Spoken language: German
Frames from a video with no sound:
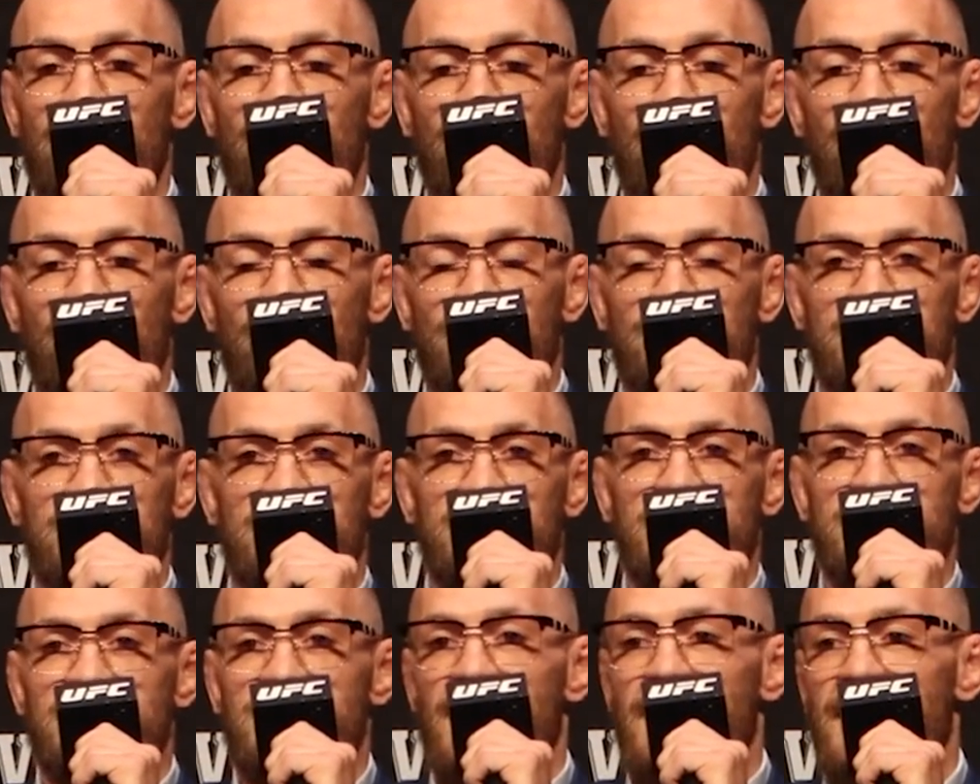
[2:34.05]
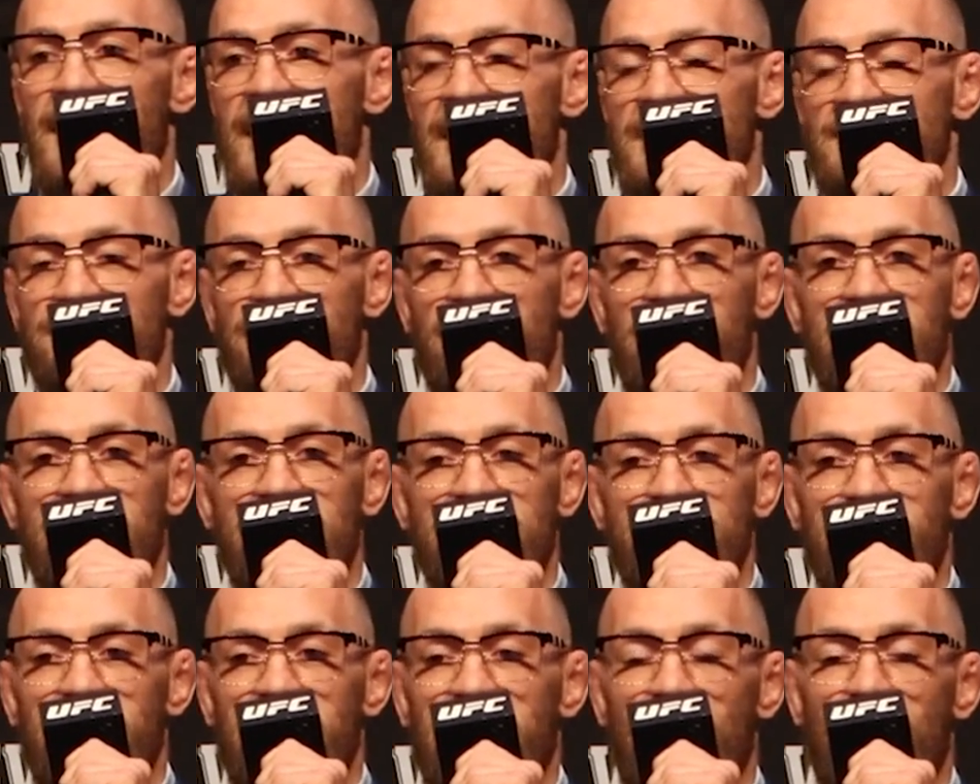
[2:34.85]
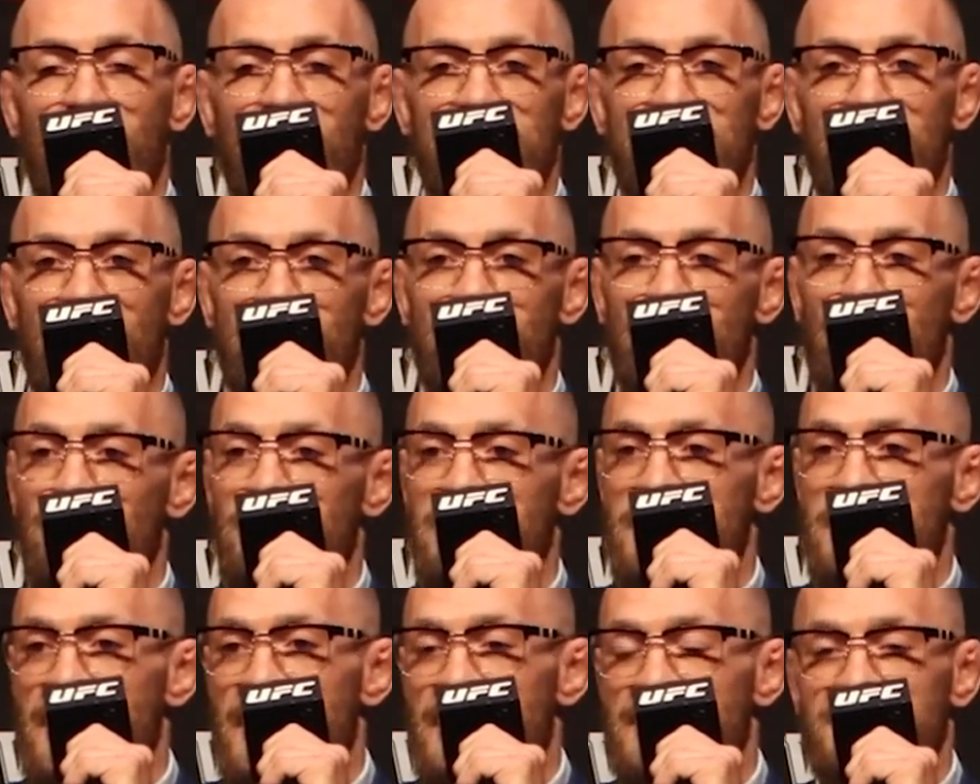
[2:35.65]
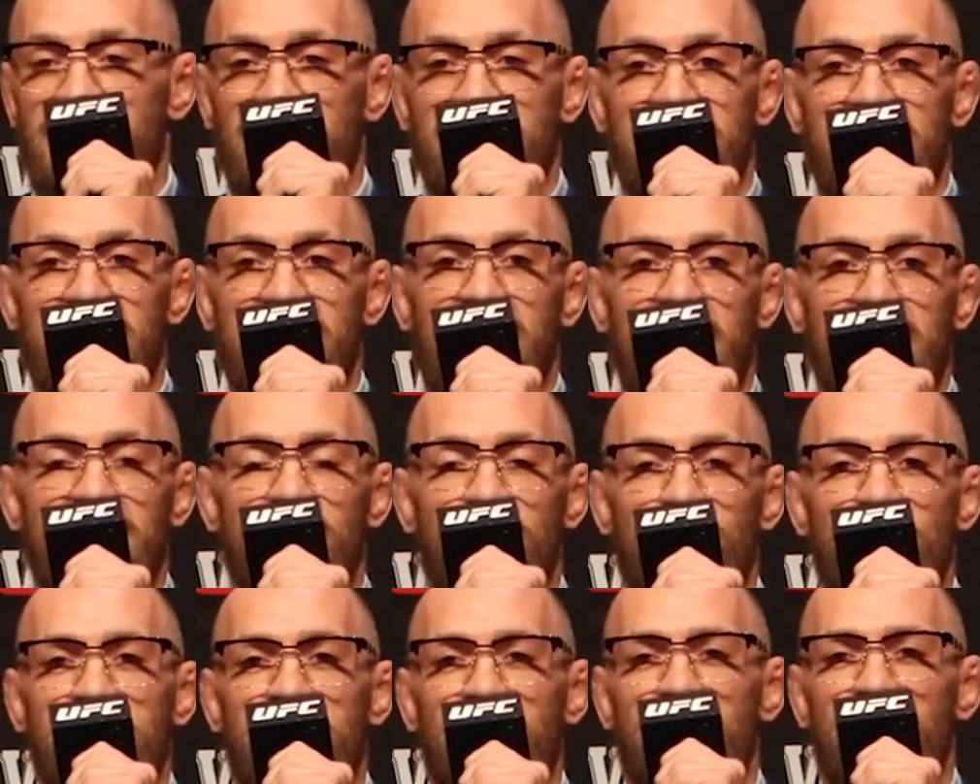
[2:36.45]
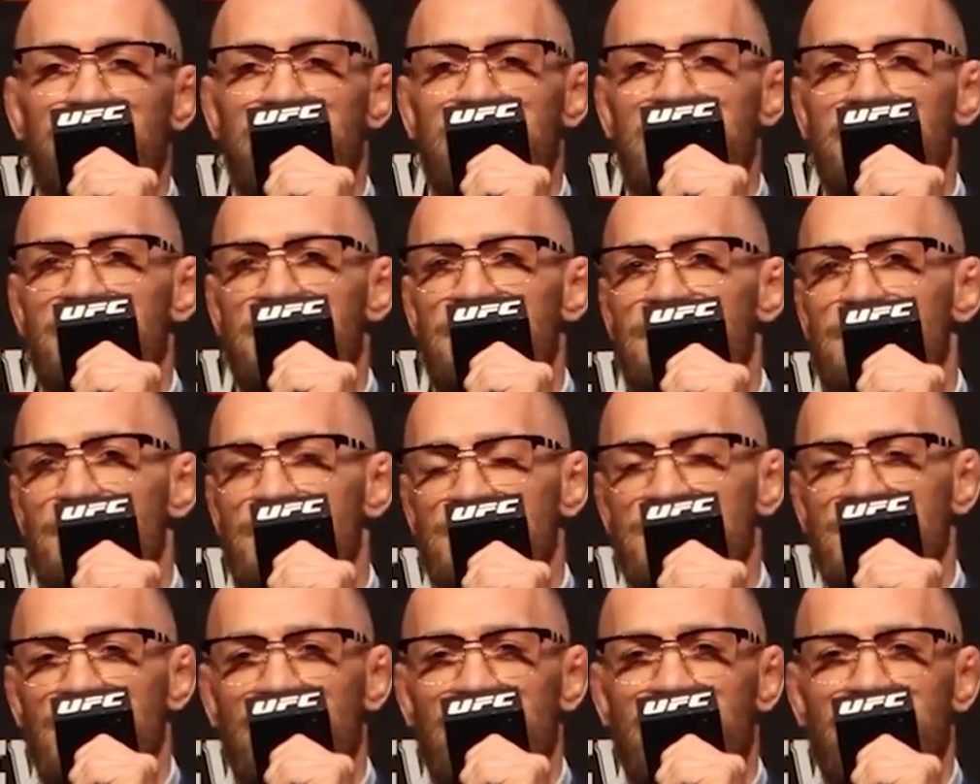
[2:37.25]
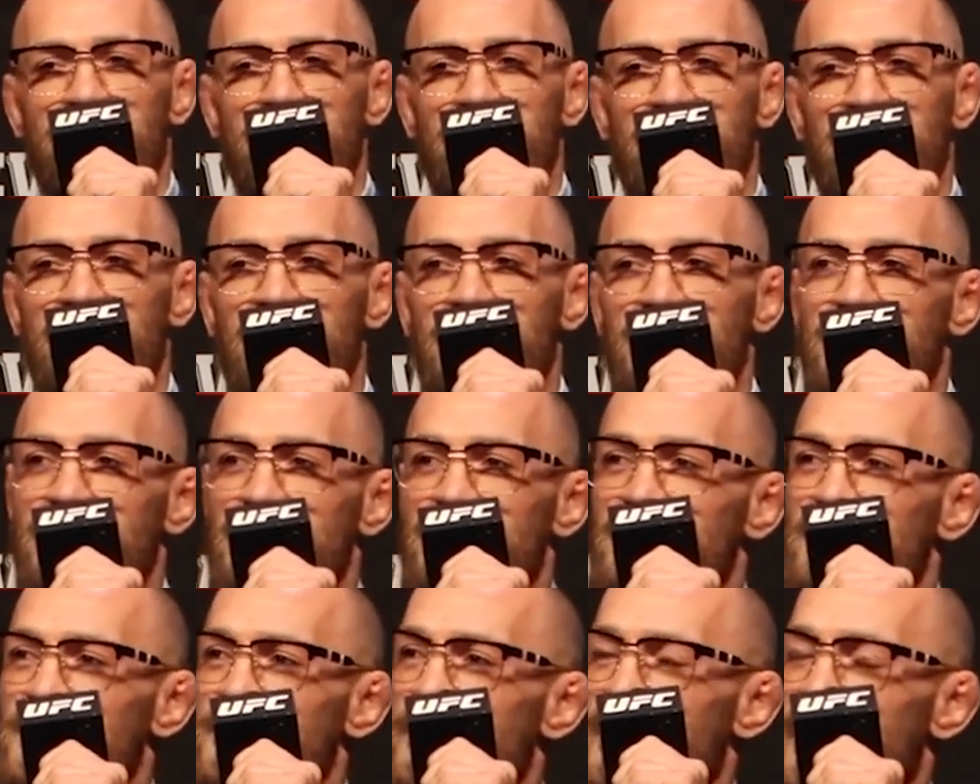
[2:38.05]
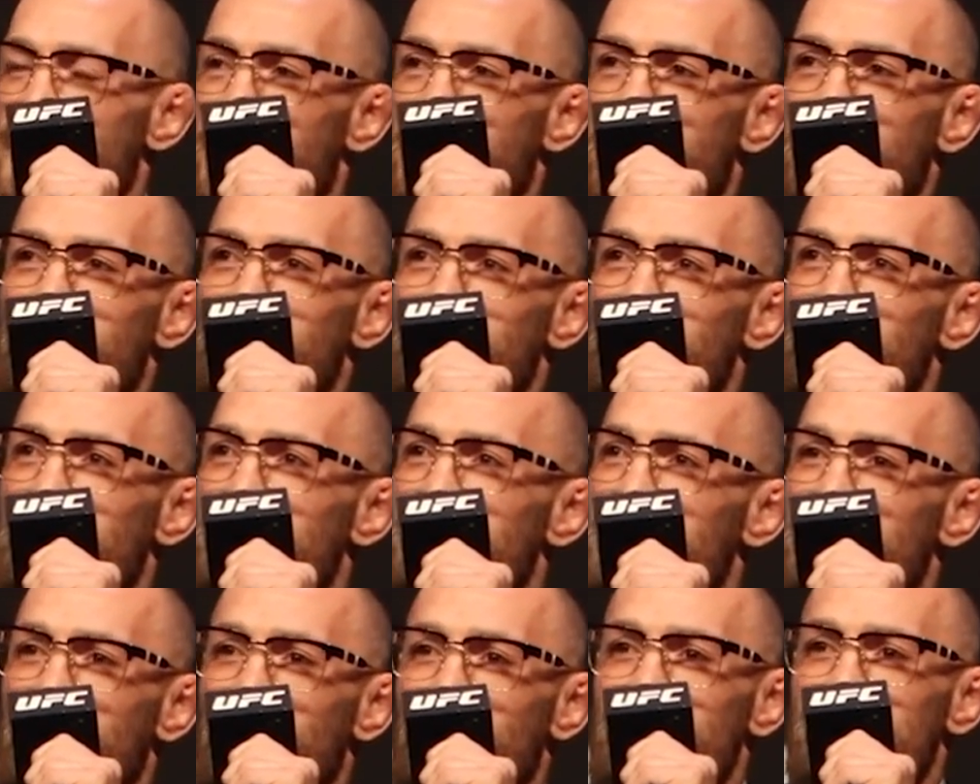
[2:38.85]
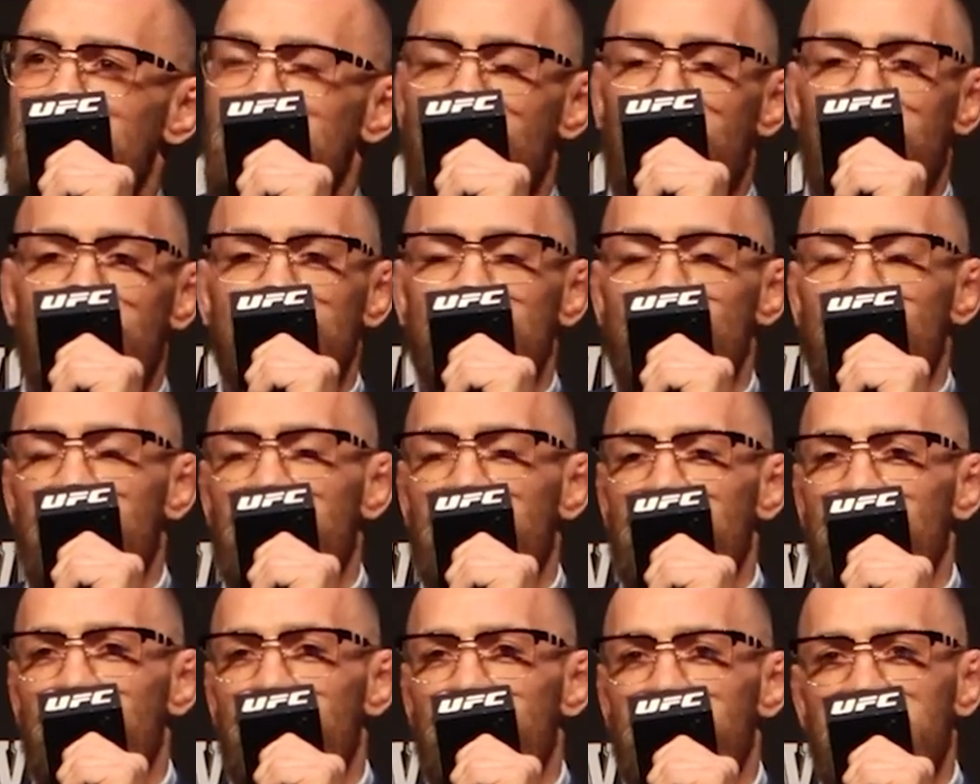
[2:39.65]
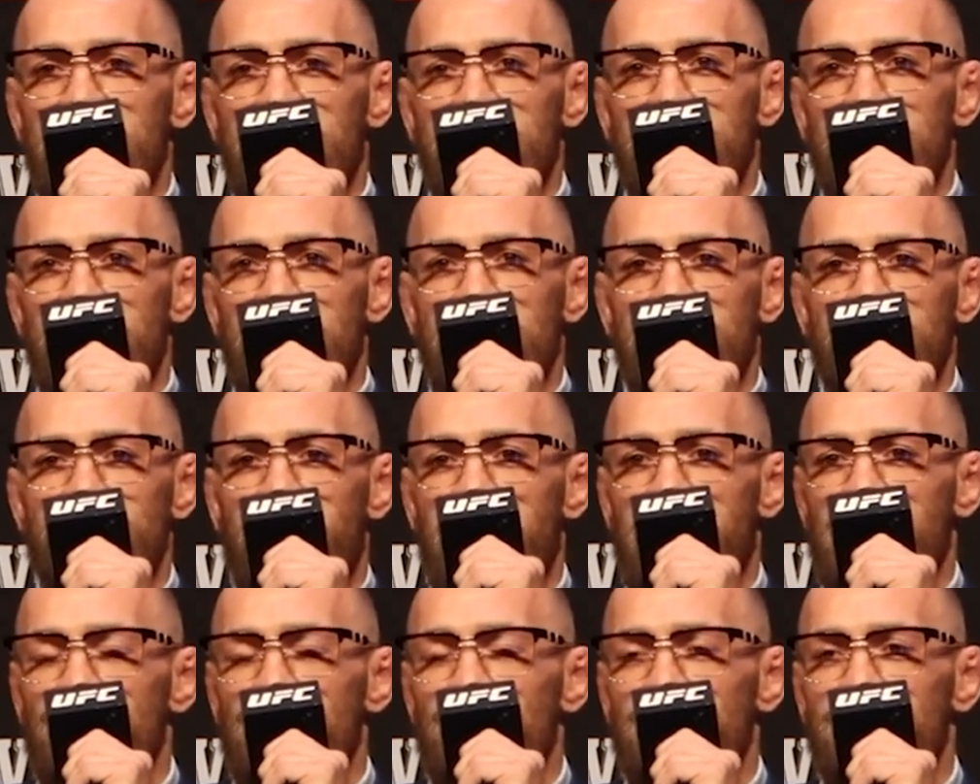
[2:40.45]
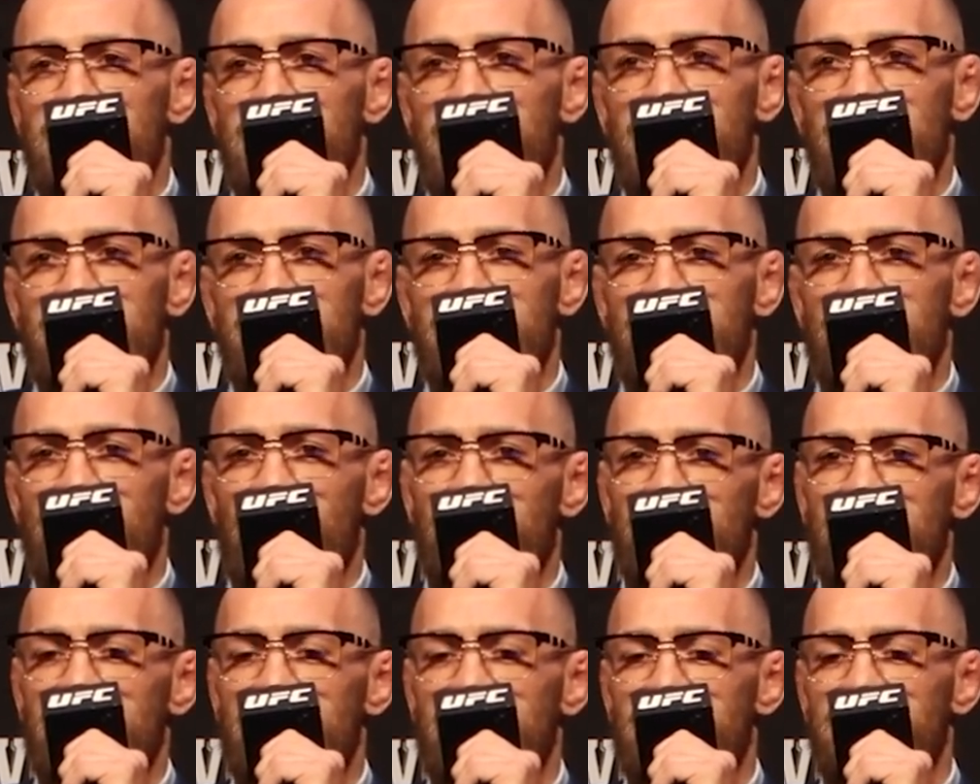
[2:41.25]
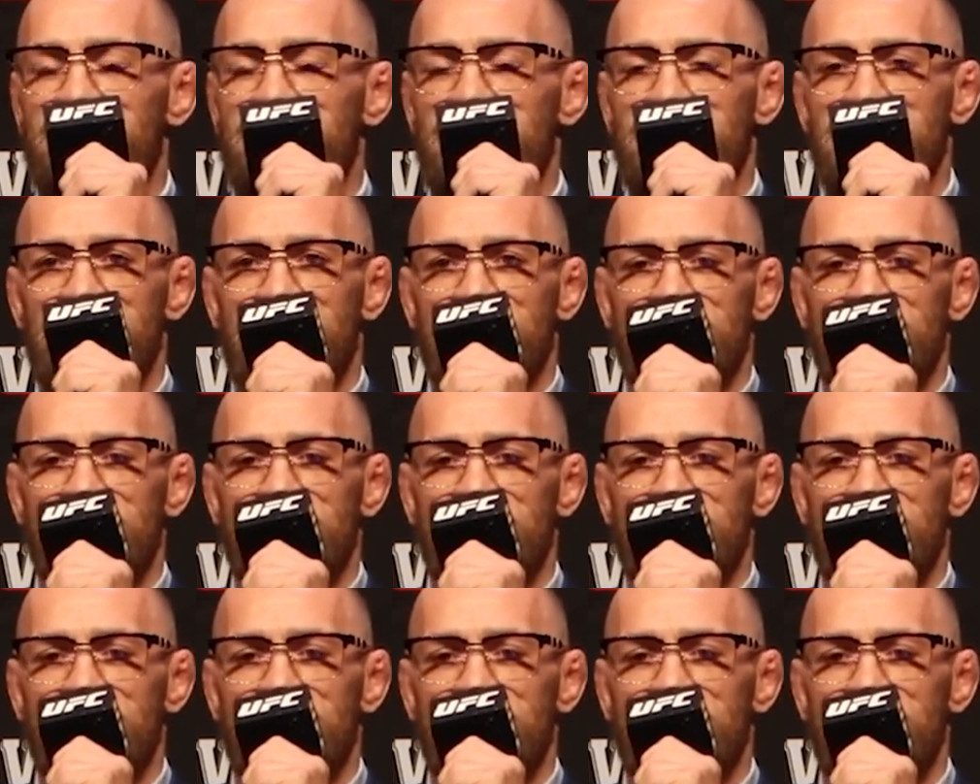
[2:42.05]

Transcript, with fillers: Und hier muss ich sagen, und hier spreche ich wieder die Pressekonferenz an, meine Güte, wie nervös war bitte Dustin Pori.